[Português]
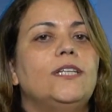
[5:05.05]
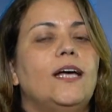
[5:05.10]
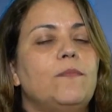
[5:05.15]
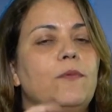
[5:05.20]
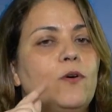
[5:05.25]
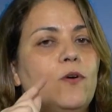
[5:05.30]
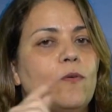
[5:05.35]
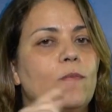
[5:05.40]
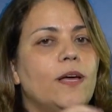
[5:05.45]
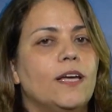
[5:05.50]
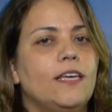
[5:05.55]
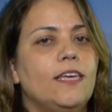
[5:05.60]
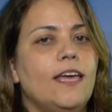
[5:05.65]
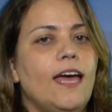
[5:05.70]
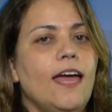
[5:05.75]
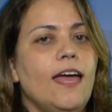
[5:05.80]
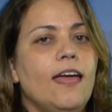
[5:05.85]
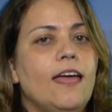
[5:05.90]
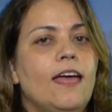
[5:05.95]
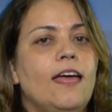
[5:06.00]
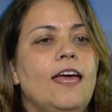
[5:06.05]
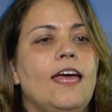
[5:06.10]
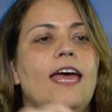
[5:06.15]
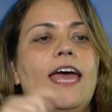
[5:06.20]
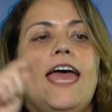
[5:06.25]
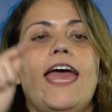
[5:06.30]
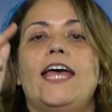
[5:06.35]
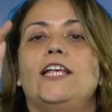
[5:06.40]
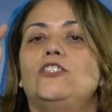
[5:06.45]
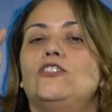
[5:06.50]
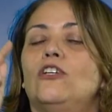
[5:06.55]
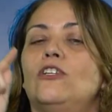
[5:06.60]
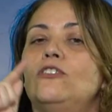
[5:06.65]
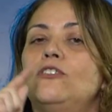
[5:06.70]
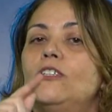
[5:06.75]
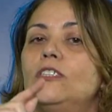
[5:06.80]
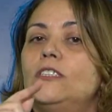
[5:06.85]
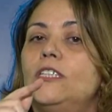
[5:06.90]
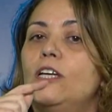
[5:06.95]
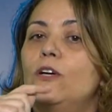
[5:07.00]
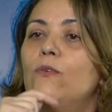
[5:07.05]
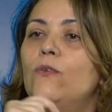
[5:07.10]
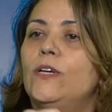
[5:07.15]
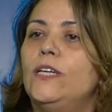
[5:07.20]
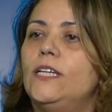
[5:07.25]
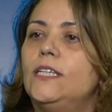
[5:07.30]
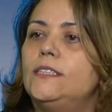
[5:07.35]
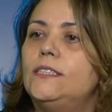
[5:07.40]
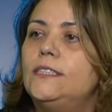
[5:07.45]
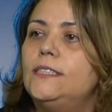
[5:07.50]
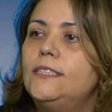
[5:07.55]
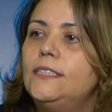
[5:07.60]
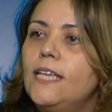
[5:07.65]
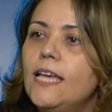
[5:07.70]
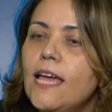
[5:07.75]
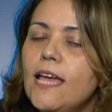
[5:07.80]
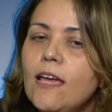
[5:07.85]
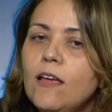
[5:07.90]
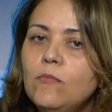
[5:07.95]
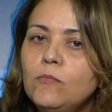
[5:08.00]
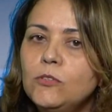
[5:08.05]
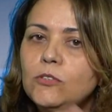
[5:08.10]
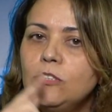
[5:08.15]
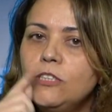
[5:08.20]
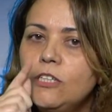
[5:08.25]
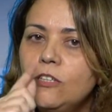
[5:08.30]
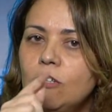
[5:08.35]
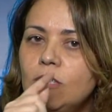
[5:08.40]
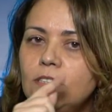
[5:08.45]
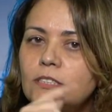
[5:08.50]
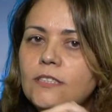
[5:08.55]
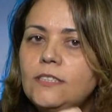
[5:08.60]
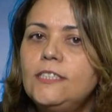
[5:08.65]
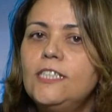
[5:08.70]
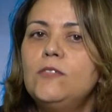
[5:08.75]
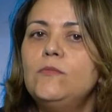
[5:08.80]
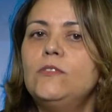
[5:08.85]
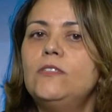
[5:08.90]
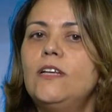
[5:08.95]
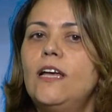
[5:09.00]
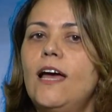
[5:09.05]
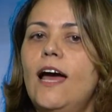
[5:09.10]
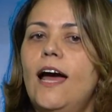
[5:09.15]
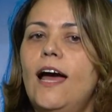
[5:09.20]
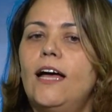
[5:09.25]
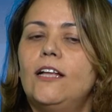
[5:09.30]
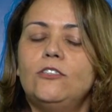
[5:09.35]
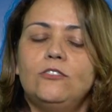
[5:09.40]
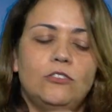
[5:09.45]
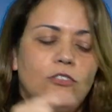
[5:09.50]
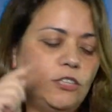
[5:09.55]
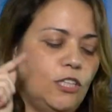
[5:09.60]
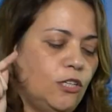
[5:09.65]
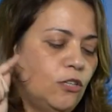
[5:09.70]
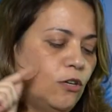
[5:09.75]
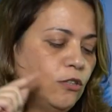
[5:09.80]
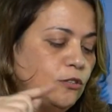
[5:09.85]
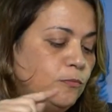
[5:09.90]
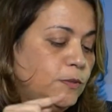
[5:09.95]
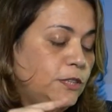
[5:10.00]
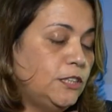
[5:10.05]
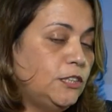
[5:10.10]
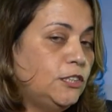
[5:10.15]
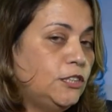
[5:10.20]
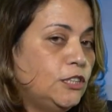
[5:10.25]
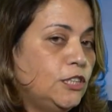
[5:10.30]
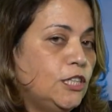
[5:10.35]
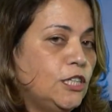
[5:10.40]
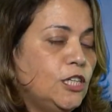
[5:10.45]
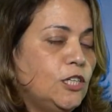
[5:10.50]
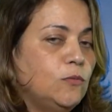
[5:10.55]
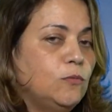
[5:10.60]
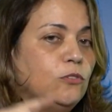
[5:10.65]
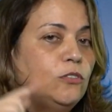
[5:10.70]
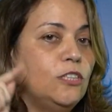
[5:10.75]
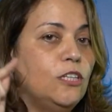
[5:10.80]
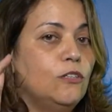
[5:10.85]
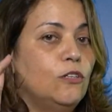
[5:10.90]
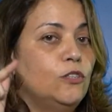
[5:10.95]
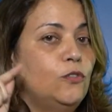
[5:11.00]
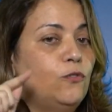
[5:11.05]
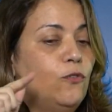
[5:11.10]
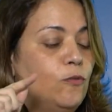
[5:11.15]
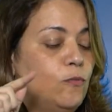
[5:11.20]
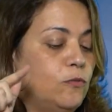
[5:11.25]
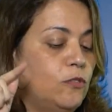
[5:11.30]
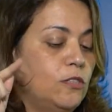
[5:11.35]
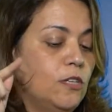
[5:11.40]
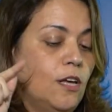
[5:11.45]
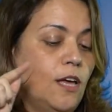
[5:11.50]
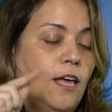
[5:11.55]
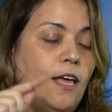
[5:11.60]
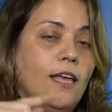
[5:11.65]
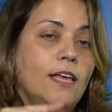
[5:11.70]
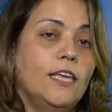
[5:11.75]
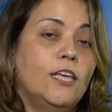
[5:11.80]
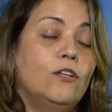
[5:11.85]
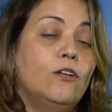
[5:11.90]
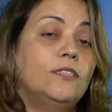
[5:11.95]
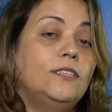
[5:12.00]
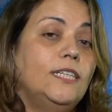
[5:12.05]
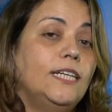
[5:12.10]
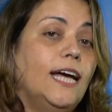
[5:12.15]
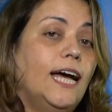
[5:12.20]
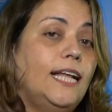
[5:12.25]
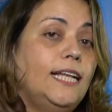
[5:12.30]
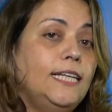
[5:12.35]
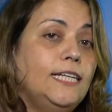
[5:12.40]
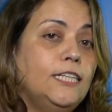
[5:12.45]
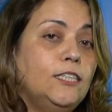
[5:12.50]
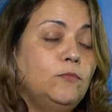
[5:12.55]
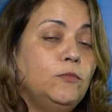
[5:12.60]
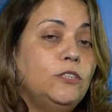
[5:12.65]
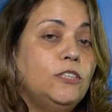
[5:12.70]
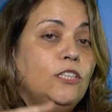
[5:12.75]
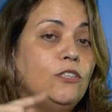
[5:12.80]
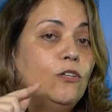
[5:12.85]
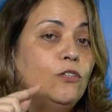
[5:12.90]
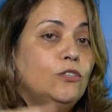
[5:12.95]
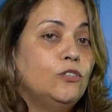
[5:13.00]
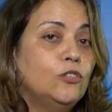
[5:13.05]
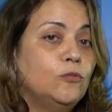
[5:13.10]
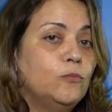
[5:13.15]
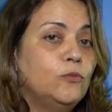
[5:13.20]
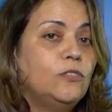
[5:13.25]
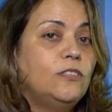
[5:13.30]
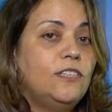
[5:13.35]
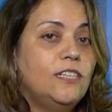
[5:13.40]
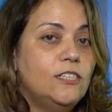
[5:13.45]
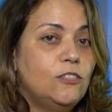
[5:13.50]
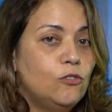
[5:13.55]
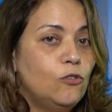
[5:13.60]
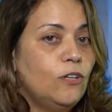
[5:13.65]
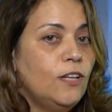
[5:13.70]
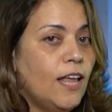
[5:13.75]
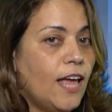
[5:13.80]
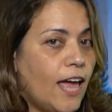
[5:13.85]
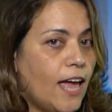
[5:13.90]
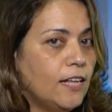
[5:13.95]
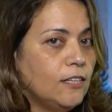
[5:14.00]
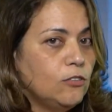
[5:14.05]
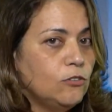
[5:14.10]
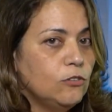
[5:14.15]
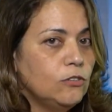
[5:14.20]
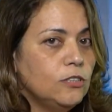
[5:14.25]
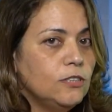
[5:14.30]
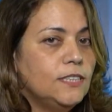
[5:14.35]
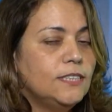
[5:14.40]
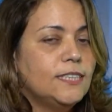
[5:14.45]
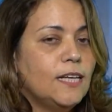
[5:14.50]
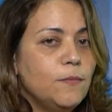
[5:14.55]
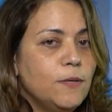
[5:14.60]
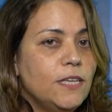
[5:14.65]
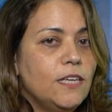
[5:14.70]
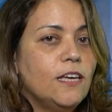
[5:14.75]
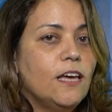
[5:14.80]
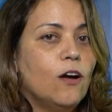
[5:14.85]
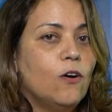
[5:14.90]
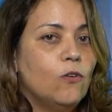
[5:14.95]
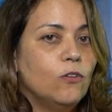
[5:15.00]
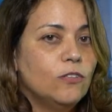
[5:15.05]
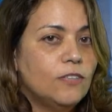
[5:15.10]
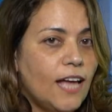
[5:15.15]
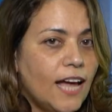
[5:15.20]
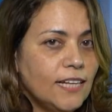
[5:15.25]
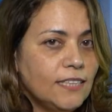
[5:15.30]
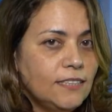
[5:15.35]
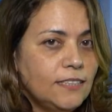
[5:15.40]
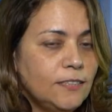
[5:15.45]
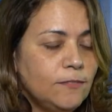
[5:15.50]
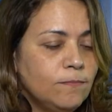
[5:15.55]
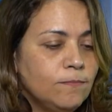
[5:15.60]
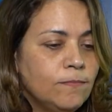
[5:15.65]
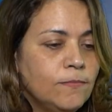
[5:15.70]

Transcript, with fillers: Sabe como é que é? É só nós reconhecermos que nós estamos errados, que nós mentimos, que nós fomos, que nós enganamos, que nós somos desonestos, que sabe o que, que acontece?